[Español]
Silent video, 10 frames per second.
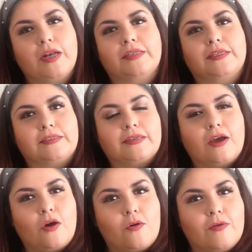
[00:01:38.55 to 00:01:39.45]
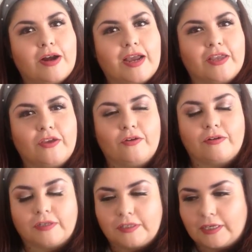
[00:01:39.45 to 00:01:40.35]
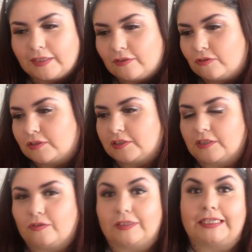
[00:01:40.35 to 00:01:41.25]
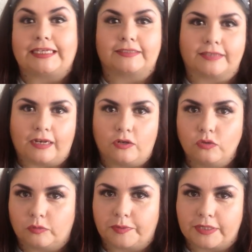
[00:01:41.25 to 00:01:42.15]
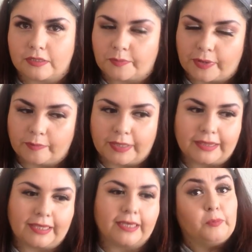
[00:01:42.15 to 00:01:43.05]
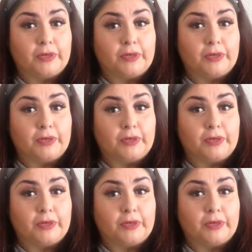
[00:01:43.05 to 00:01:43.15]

Les deseo un año lleno, lleno de salud principalmente.